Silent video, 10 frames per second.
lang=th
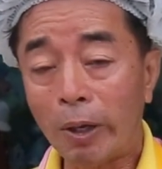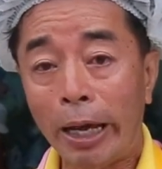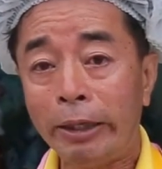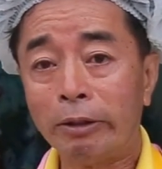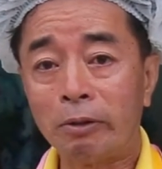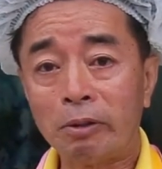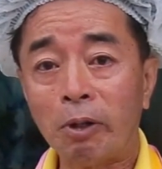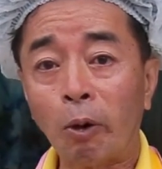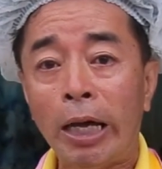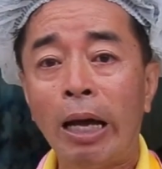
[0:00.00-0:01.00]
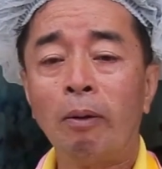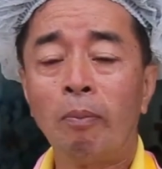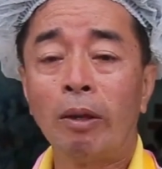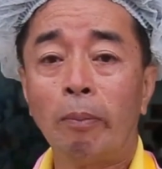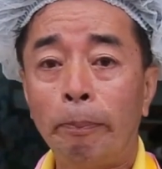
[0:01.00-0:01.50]
ไอ้ตรงเนี้ย
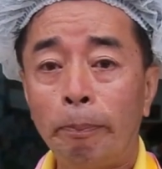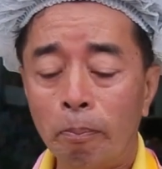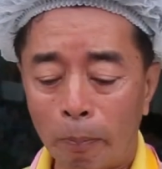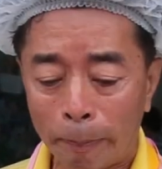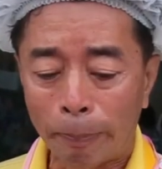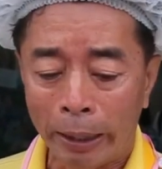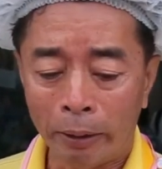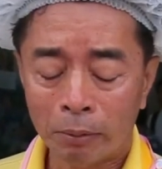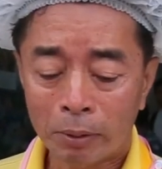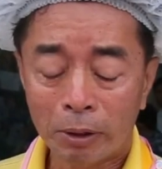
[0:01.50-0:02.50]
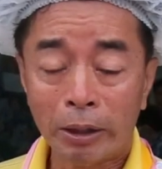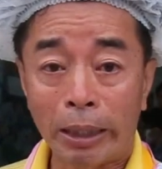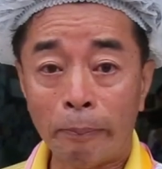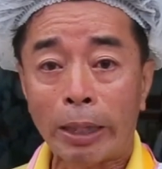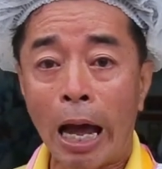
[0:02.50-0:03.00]
มันเป็น
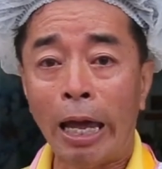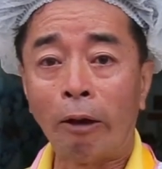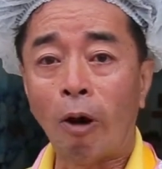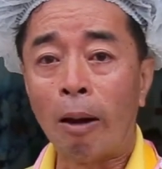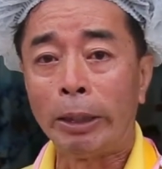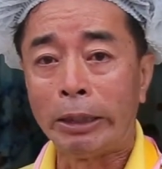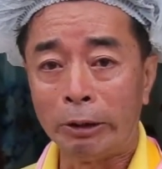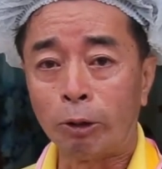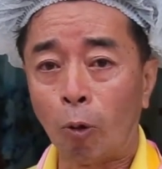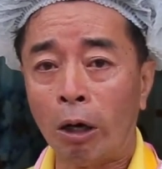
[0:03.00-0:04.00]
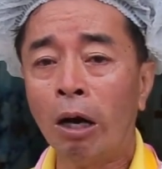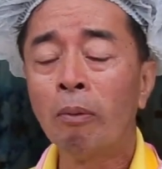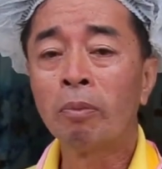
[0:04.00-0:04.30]
น้ำตาแห่งความปิติสุขเนาะ